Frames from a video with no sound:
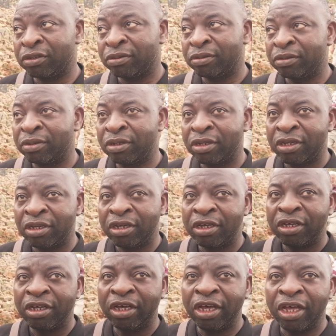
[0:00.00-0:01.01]
Mhm.
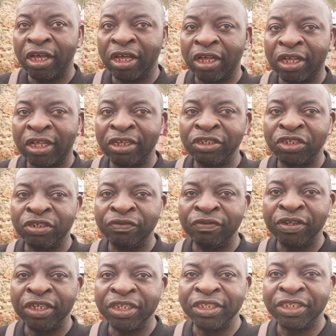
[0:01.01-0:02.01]
Euh, quand je suis
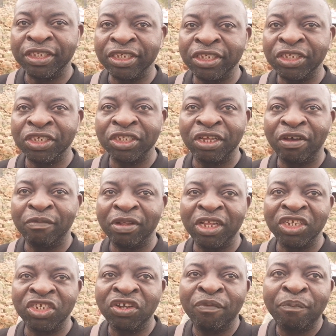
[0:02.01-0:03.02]
venu ici, ben,
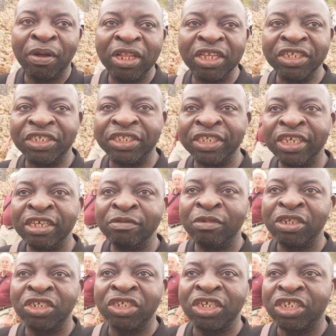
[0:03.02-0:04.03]
les gens parlent de signes,
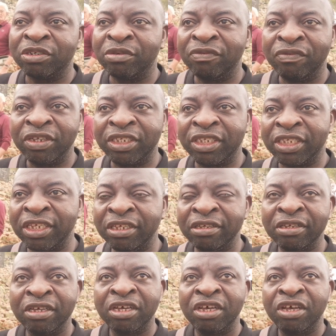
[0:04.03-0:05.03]
moi je n'ai jamais vu signe.